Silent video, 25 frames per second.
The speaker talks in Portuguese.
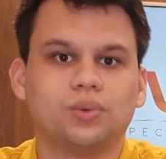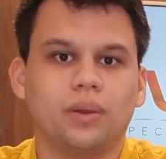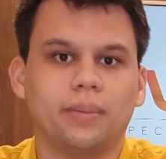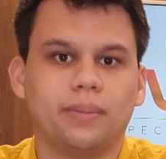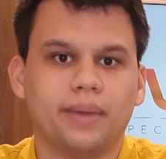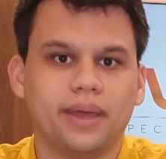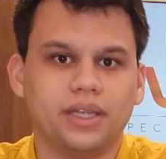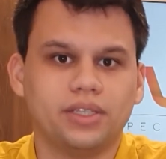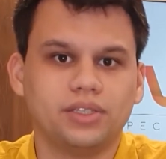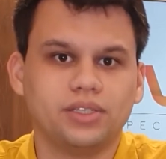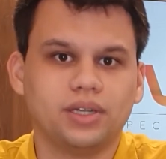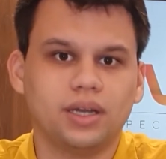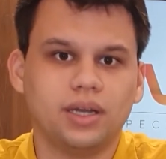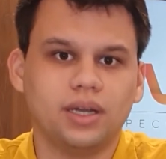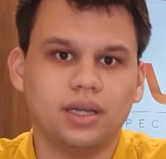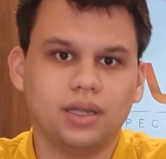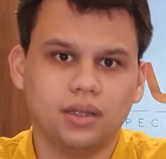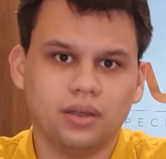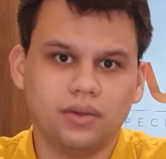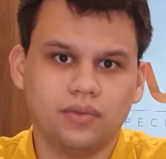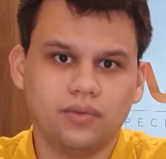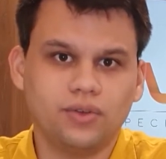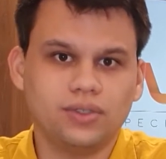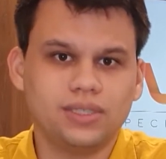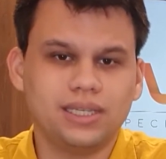
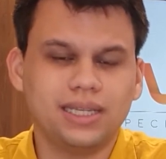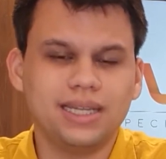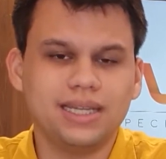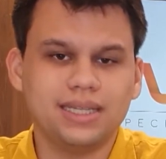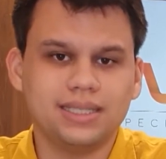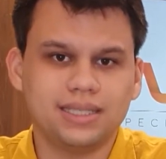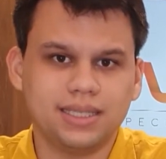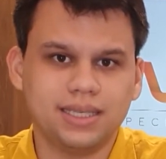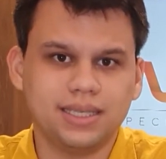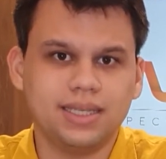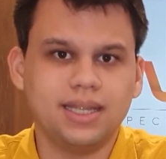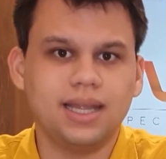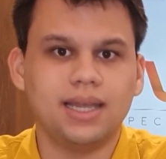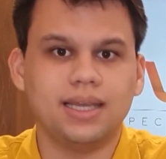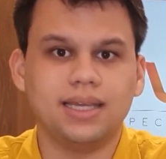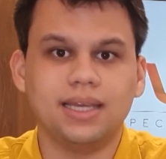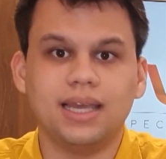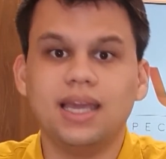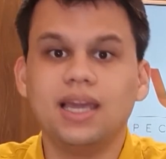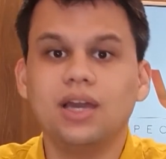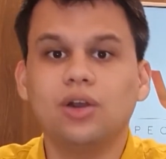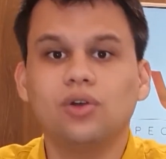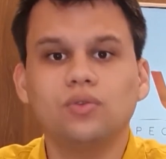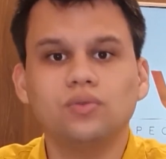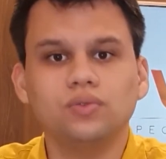médica, você decida aí
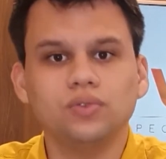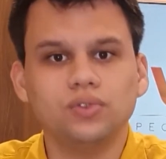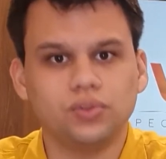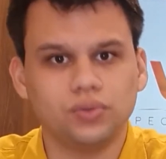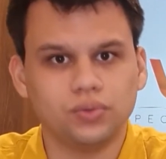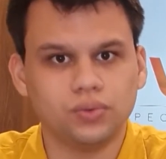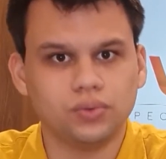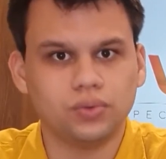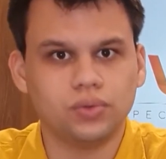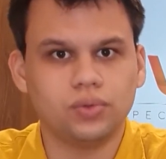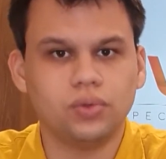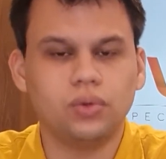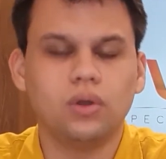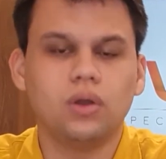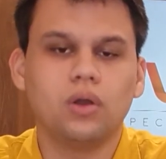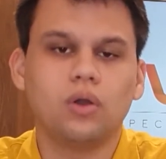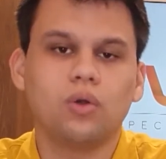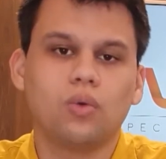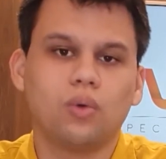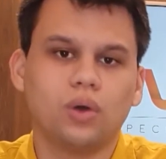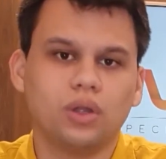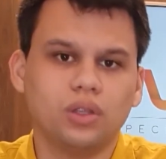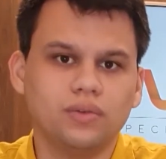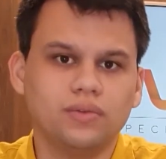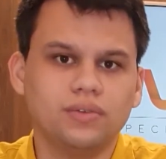em conjunto
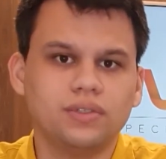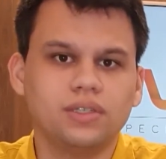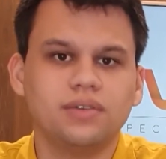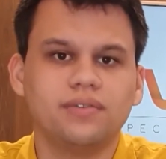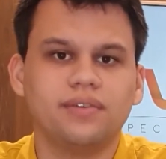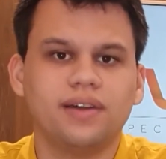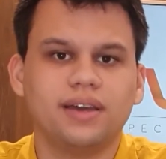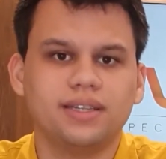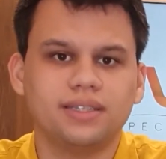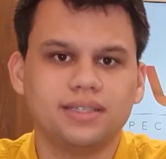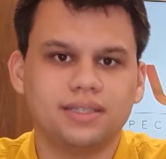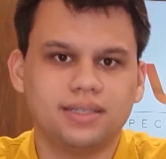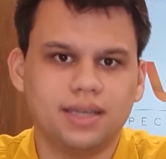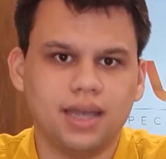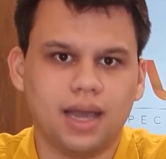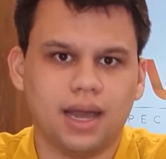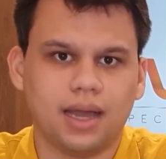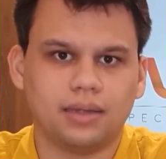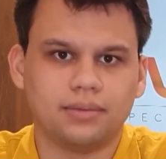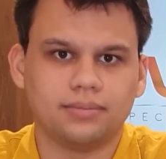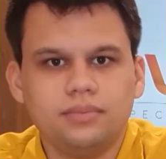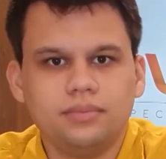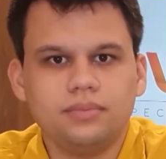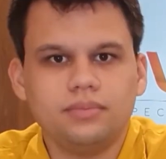quando você vai iniciar.